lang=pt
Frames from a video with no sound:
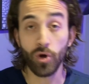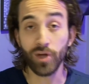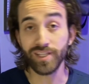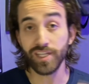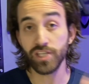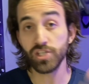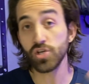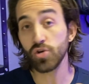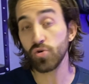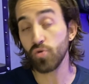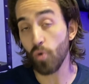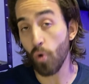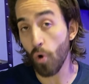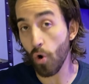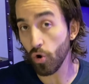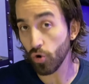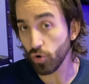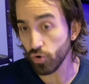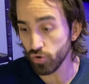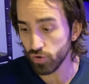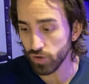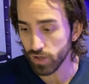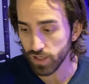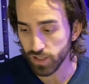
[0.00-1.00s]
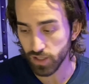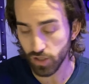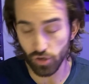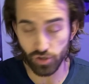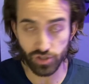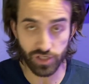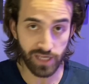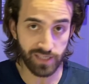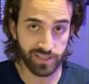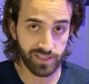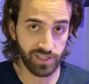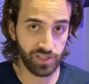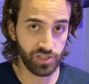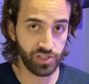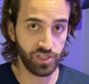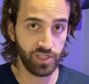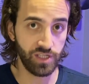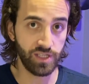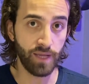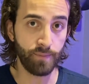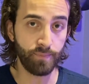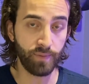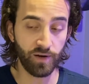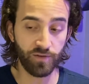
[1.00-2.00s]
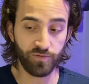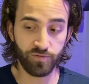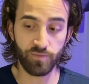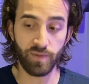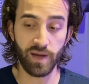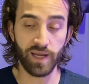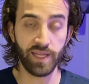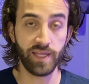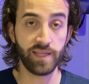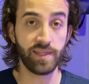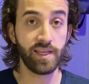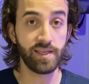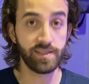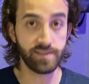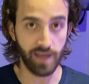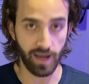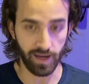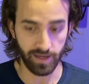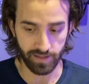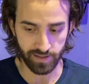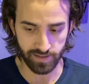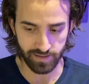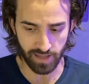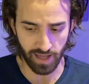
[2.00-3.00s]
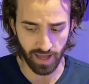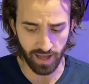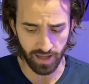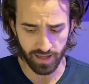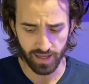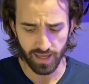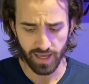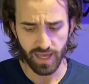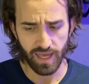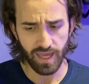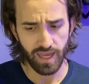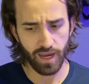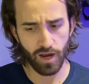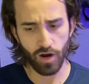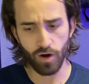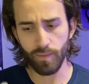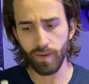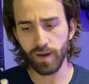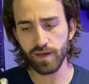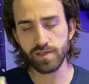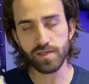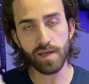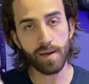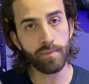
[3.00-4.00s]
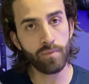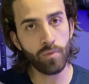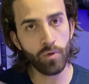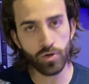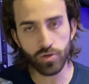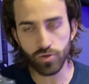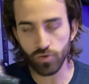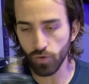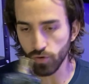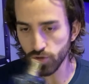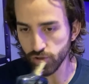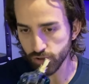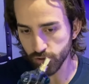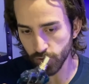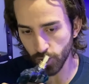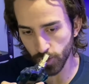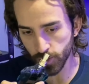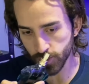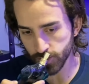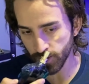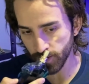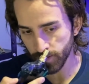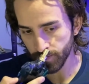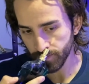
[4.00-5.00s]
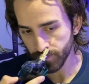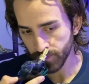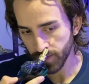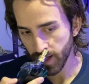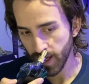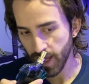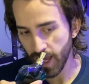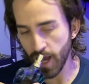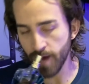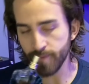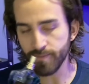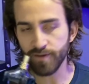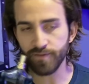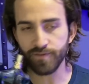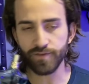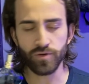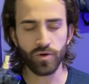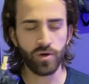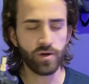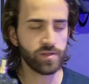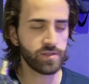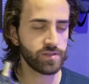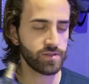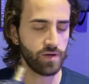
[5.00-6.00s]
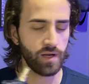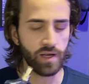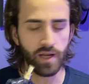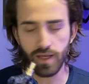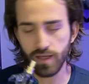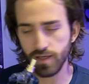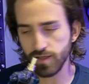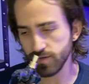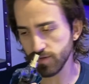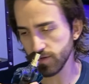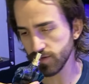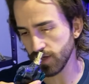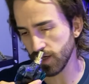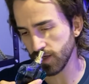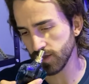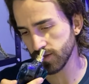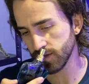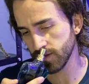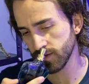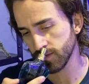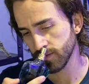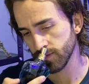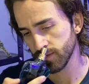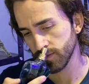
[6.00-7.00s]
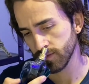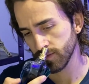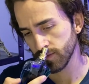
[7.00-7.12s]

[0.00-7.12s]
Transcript: nota de coco que eu já senti na perfumaria designer, tá? Realmente é muito gostoso. É uma, nossa, olha isso, gente.